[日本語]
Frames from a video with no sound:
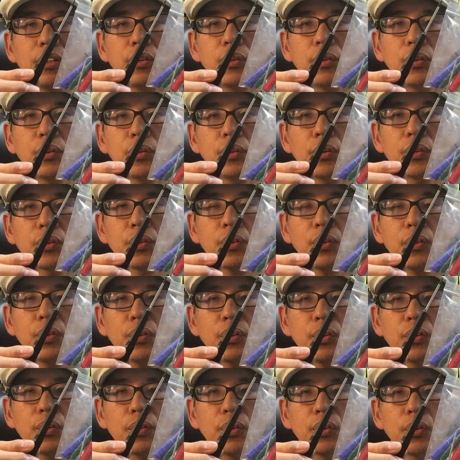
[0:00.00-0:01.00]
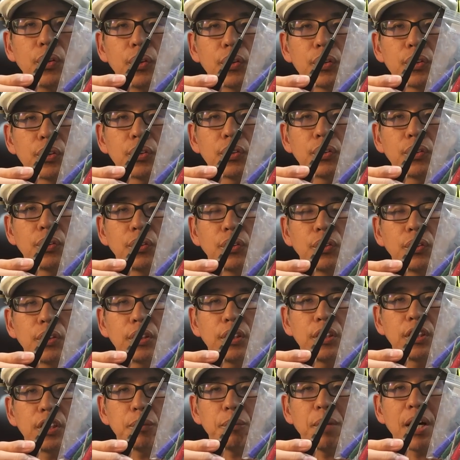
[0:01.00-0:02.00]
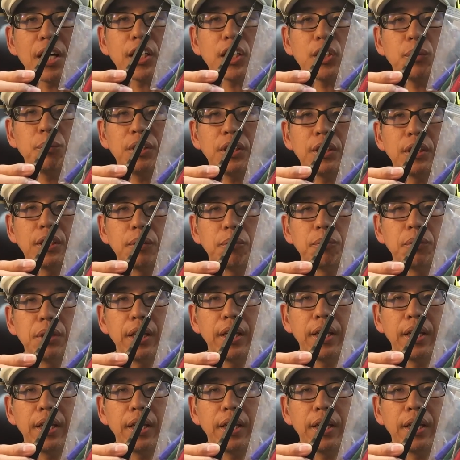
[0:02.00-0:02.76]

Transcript: 用のツールキット、Mac mini、